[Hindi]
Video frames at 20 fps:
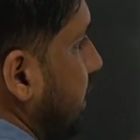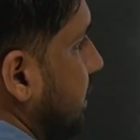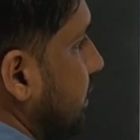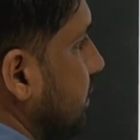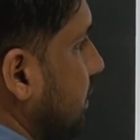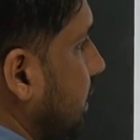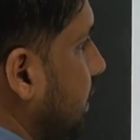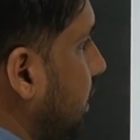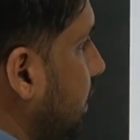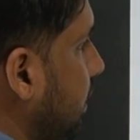
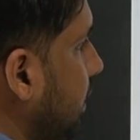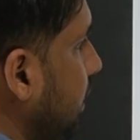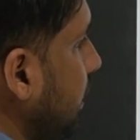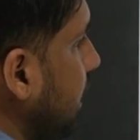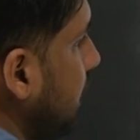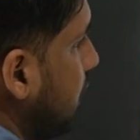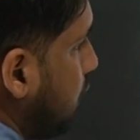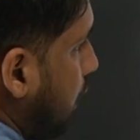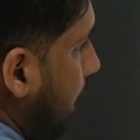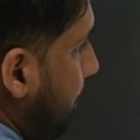राजस्थान है
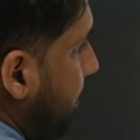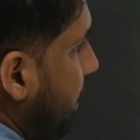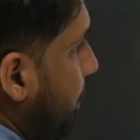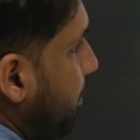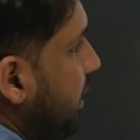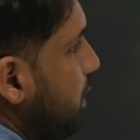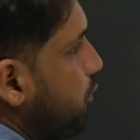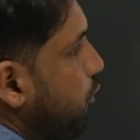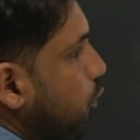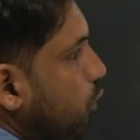तो अपना
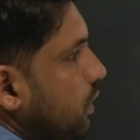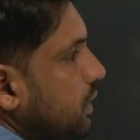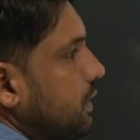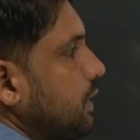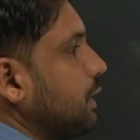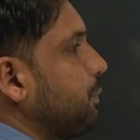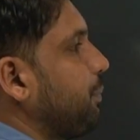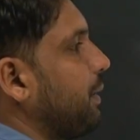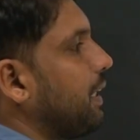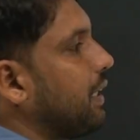मेन फोकस
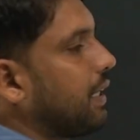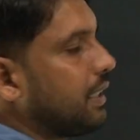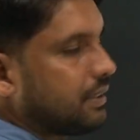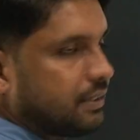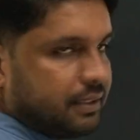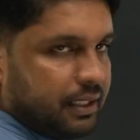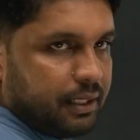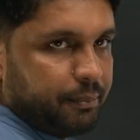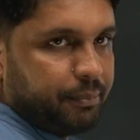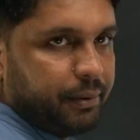किस पे है
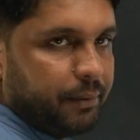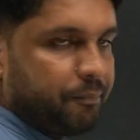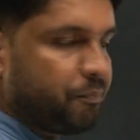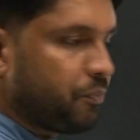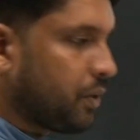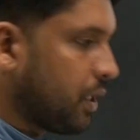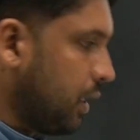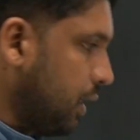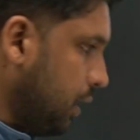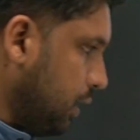राजस्थान पे
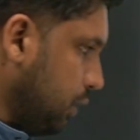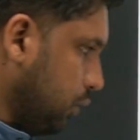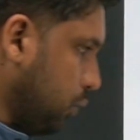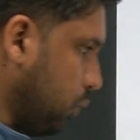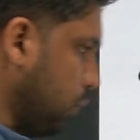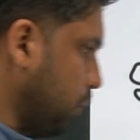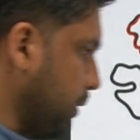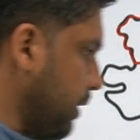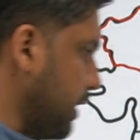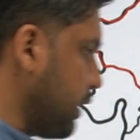
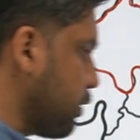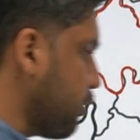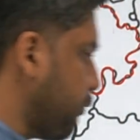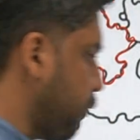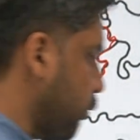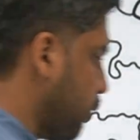तो ये जो